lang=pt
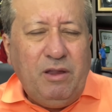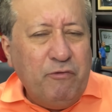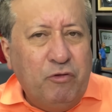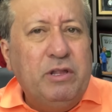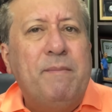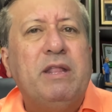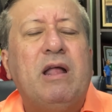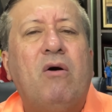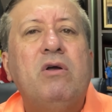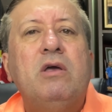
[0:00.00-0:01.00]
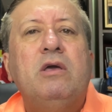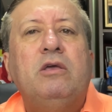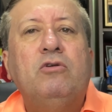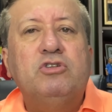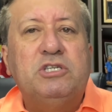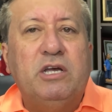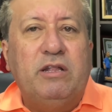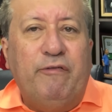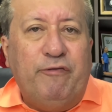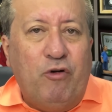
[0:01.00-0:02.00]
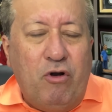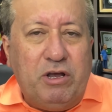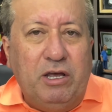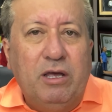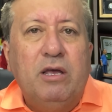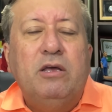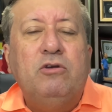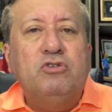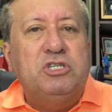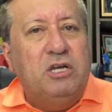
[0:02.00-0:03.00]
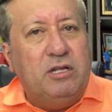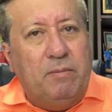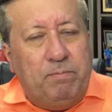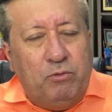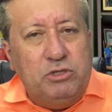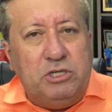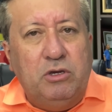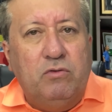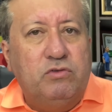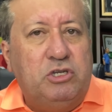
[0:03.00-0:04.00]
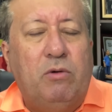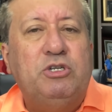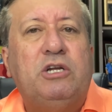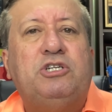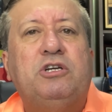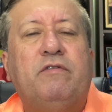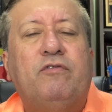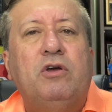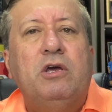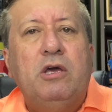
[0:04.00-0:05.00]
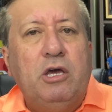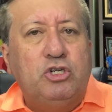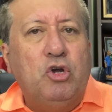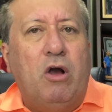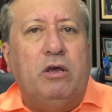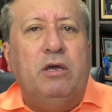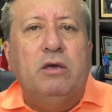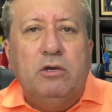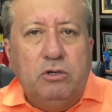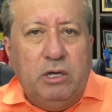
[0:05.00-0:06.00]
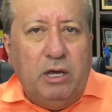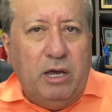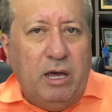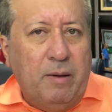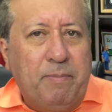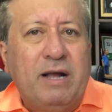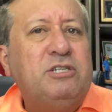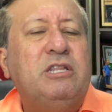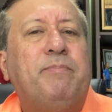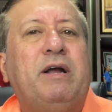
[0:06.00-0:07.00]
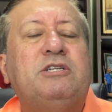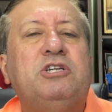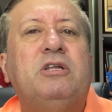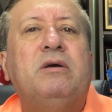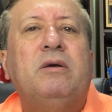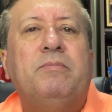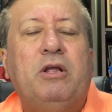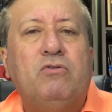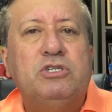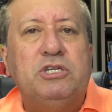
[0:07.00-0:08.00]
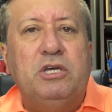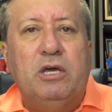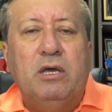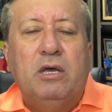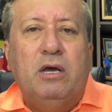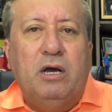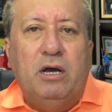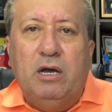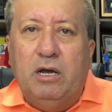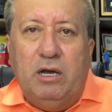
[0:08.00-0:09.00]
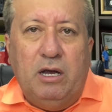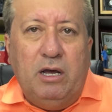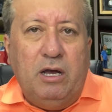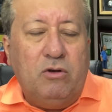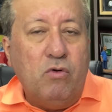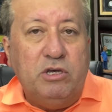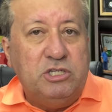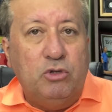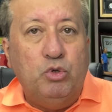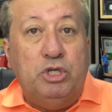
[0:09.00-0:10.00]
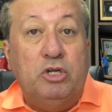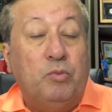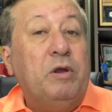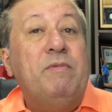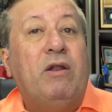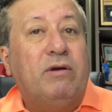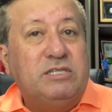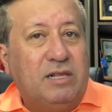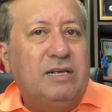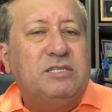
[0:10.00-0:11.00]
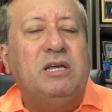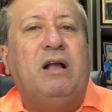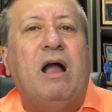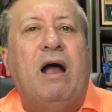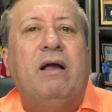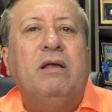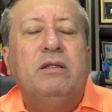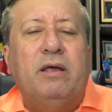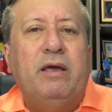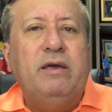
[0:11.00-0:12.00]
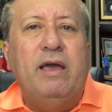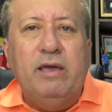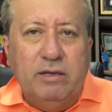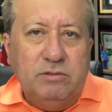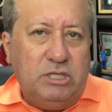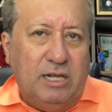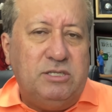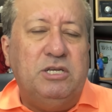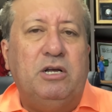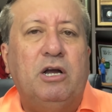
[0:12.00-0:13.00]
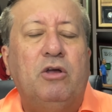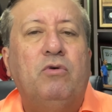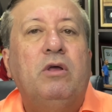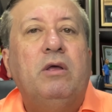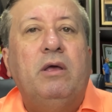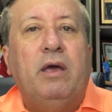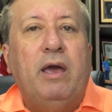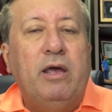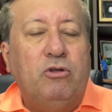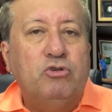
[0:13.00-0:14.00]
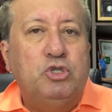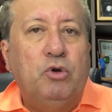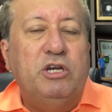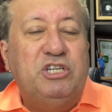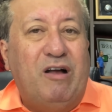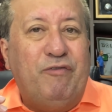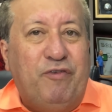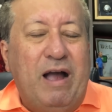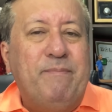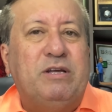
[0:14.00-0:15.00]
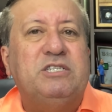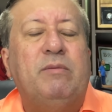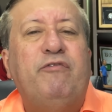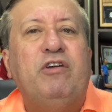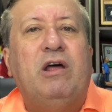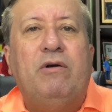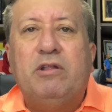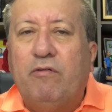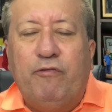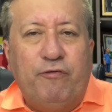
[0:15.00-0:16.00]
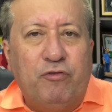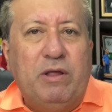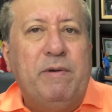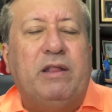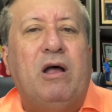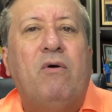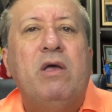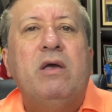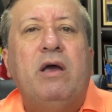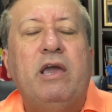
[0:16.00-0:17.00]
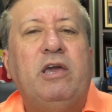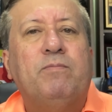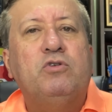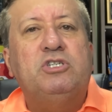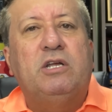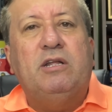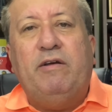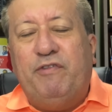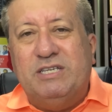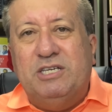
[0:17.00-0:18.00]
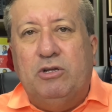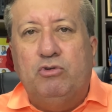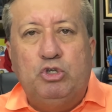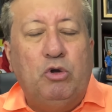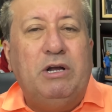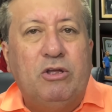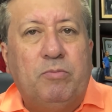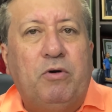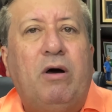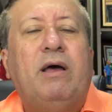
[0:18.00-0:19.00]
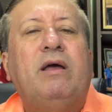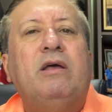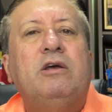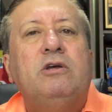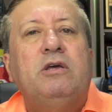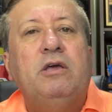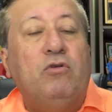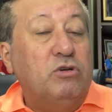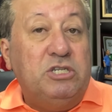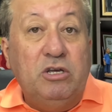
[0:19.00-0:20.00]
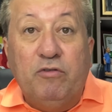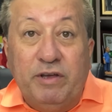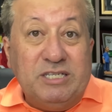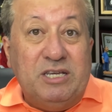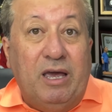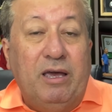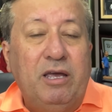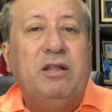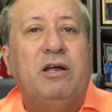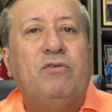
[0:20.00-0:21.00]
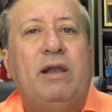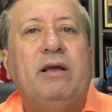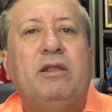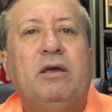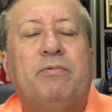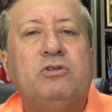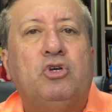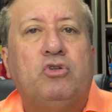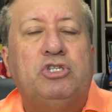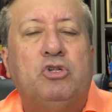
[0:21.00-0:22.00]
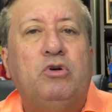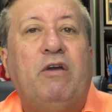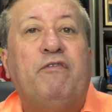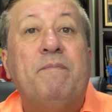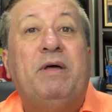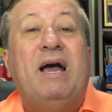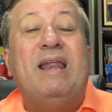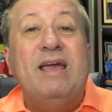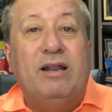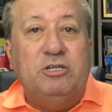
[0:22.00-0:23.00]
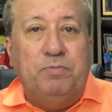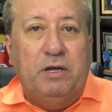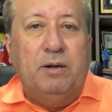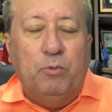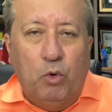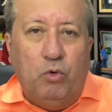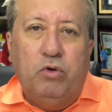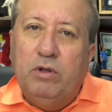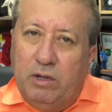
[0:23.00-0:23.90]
fundamental que o Santa foque, que o Santa busque o seu objetivo e jogue. É, partida a partida para conseguir a, ah, ah, ah, a, conquista do título. Primeiro que se classificar, né? e aí se classificando é, entre os dois já vai para a semifinal, então fundamental a equipe do Santa está fazendo. Jogando bola e conseguindo vencer e dando alegria para o seu torcedor que foi para a Arena de Pernambuco.